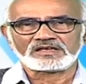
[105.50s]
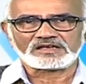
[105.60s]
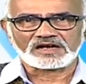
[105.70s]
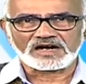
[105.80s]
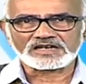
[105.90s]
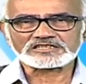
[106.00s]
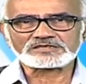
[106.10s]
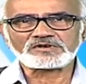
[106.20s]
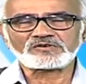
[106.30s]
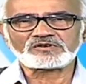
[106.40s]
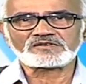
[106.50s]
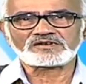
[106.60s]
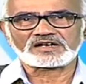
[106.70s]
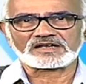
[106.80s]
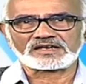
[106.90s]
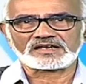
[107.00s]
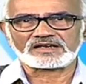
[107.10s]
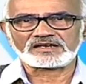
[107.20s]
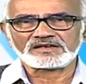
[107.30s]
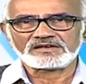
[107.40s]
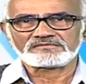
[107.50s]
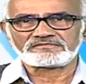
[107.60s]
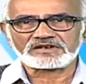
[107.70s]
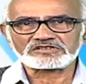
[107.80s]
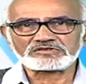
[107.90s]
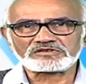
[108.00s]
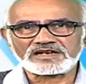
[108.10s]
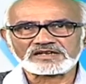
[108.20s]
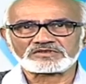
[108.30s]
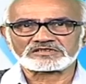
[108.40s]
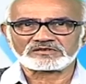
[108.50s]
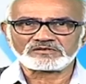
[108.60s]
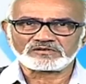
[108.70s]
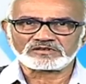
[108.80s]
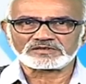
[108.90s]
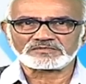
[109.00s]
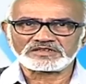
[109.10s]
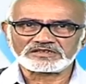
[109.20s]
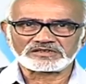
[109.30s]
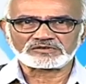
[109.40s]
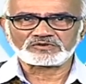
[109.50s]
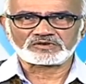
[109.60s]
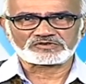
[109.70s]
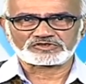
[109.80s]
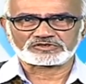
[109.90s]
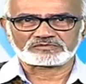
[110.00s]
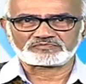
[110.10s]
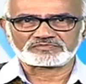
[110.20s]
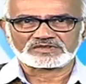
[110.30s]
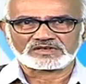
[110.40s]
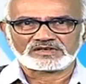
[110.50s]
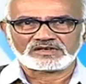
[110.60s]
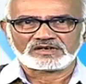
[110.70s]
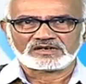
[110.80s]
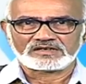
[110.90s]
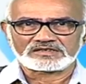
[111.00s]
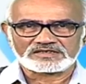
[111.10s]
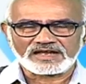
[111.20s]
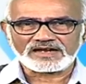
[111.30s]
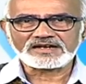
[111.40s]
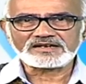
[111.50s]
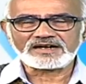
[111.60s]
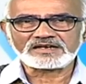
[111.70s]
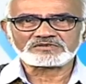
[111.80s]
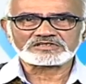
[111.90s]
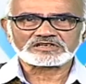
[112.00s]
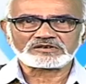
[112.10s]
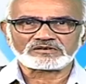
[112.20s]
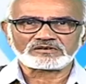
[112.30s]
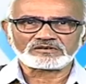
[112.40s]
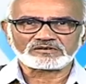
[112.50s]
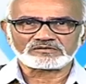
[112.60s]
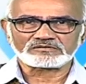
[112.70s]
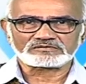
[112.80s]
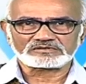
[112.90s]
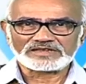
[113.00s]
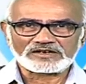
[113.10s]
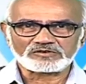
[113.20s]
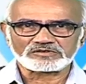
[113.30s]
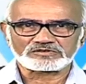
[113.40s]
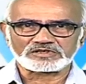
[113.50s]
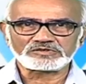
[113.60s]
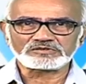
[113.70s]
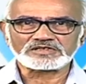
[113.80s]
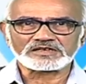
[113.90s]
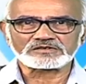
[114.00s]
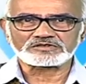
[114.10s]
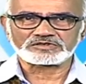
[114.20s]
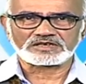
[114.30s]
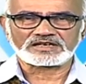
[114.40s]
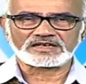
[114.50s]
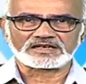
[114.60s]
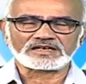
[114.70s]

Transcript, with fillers: ఈ ఆస్తమా ఉన్న వాళ్ళకి ఫస్ట్ ట్రైమస్టర్లో కొంతమందికి ఎక్కువ అవ్వచ్చు సెకండ్ ట్రైమస్టర్లో తగ్గొచ్చు ఎందుకు తగ్గొచ్చు అంటే